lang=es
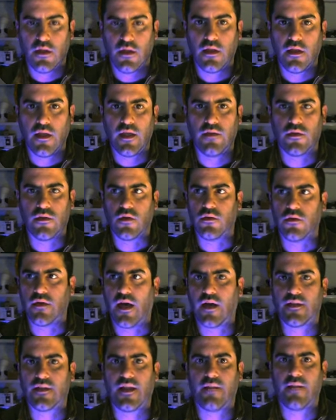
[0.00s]
Intro.
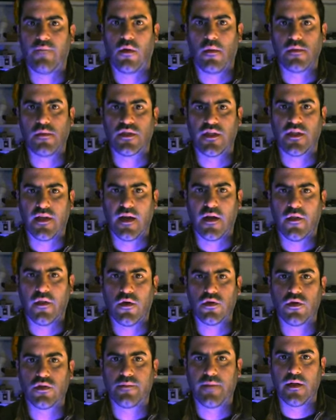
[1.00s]
Ahora volvemos a tener
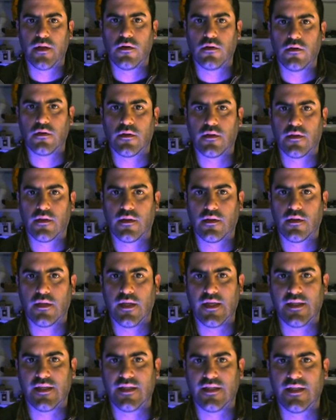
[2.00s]
dos, pero
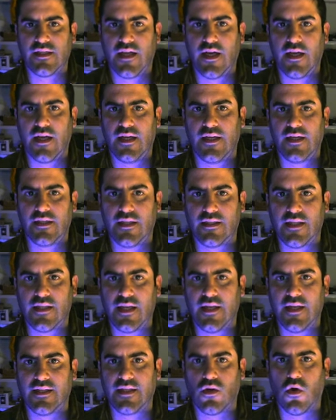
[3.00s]
están ya es
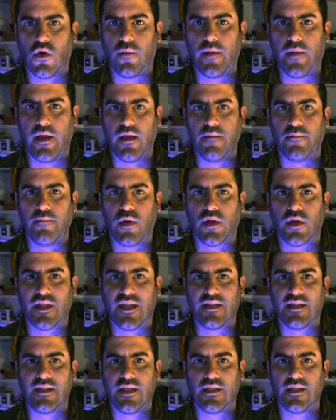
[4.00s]
esta, copia.
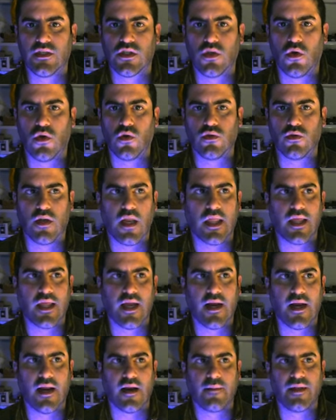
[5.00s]
Importante solo
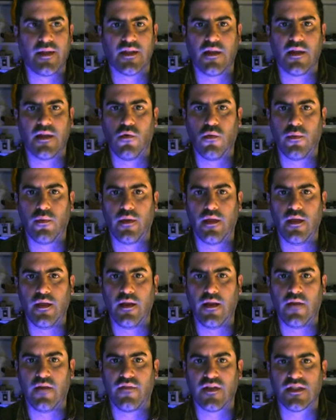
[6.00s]
utilizar la herramienta Move
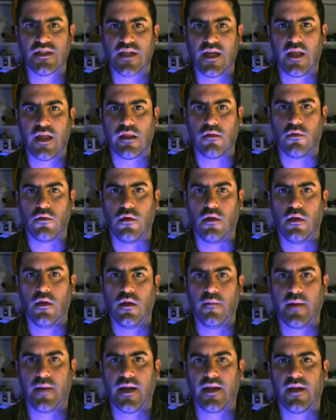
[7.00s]
y la flecha azul
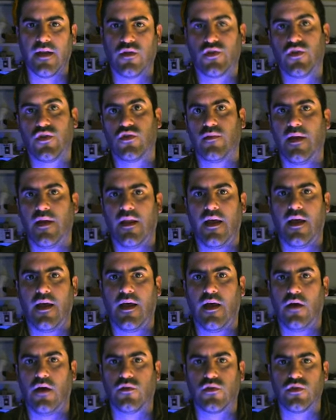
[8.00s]
para que no se nos
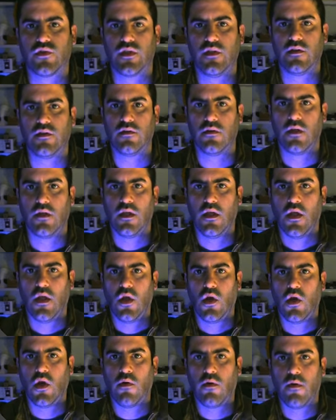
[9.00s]
vaya a otro sitio.
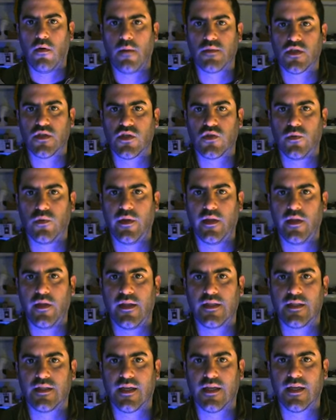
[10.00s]
Lo volvemos a subir y
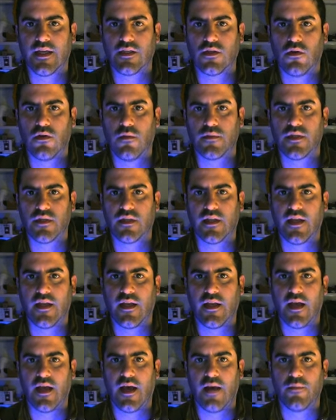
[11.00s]
en este caso lo vamos a
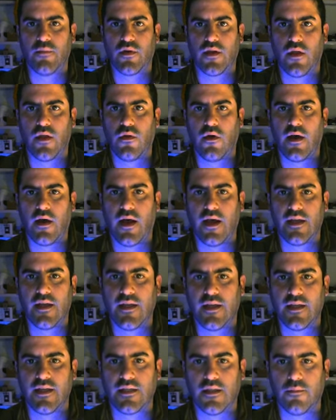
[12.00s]
tener apoyado
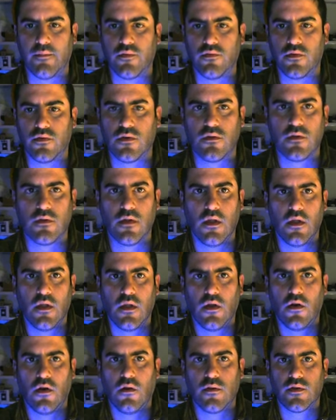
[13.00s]
en este punto.
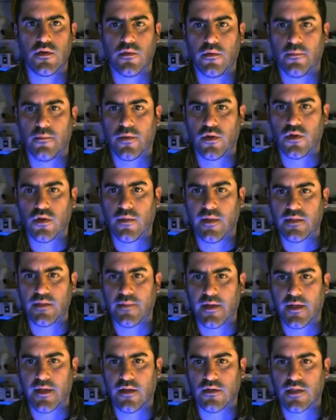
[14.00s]
Lo voy a subir un poquito más
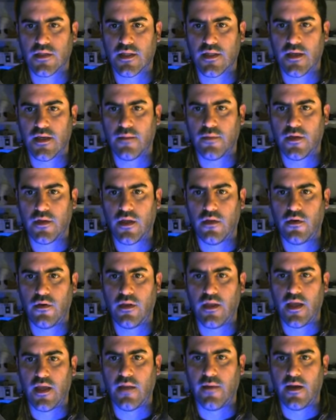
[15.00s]
para que no esté tan apoyado
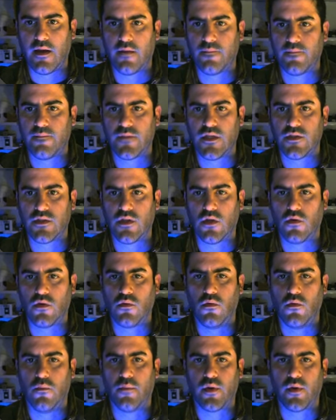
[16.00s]
y ahí va. Ya os digo,
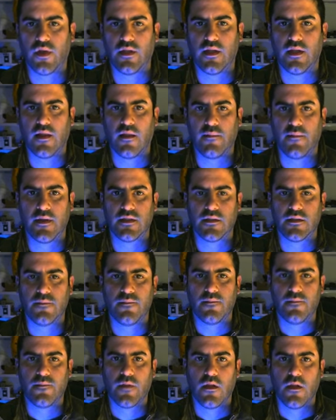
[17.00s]
un poquitín nada más.
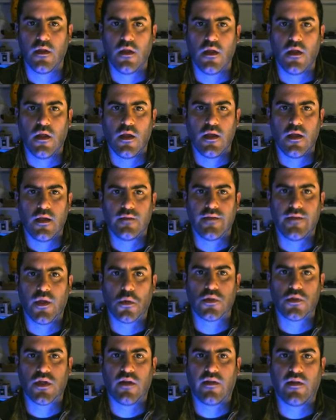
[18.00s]
De
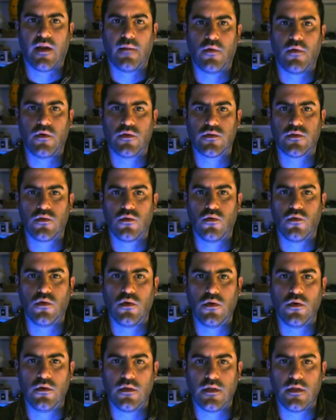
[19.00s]
nuevo seleccionamos
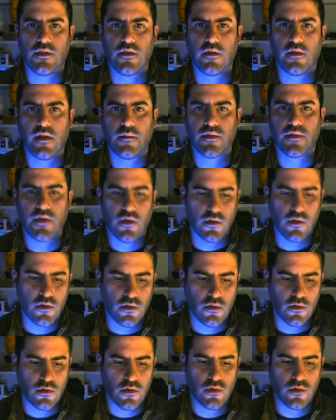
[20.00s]
uno y seleccionamos el
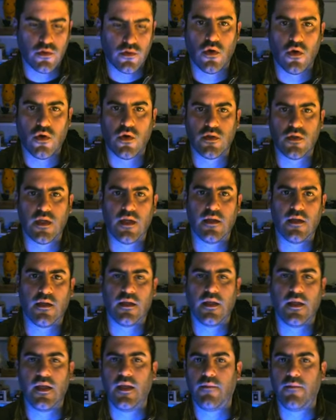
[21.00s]
otro, control J
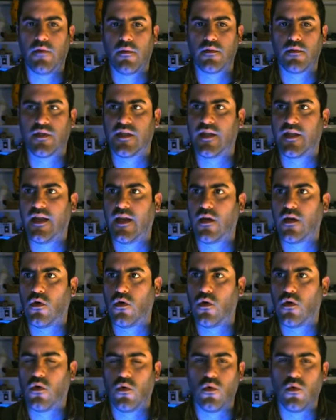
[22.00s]
y volvemos a tener
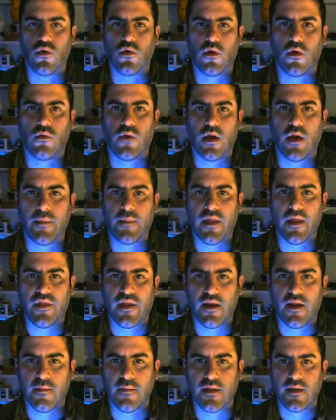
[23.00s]
uno, una
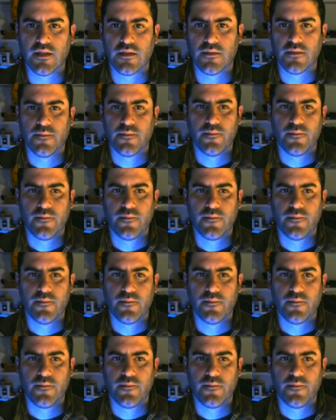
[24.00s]
pieza nada más.